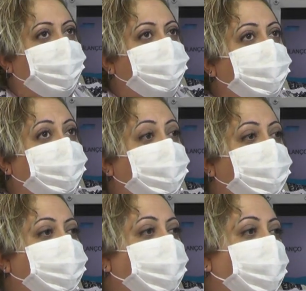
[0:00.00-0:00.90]

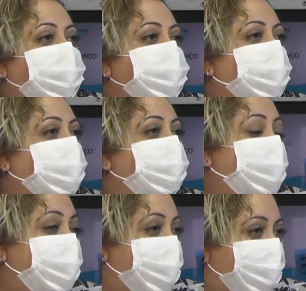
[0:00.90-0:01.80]
müşterinin bir ayrı bir
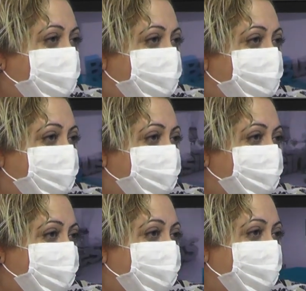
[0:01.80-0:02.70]
kaprisi de var.
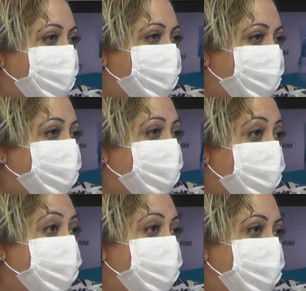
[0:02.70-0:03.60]
Yani
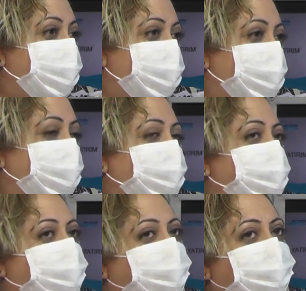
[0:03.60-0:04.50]
kaprisli
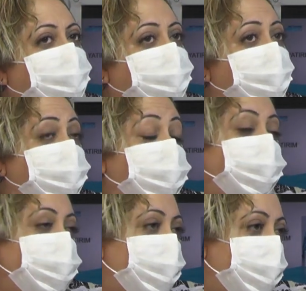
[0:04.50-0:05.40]
müşterilerim olduğu zaman çok
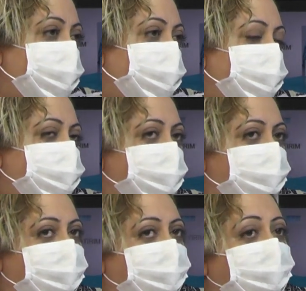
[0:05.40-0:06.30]
zorlanıyorum.
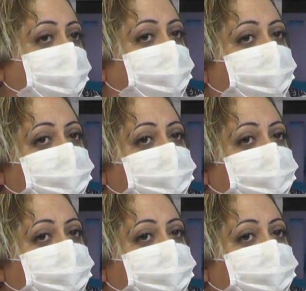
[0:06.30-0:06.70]
E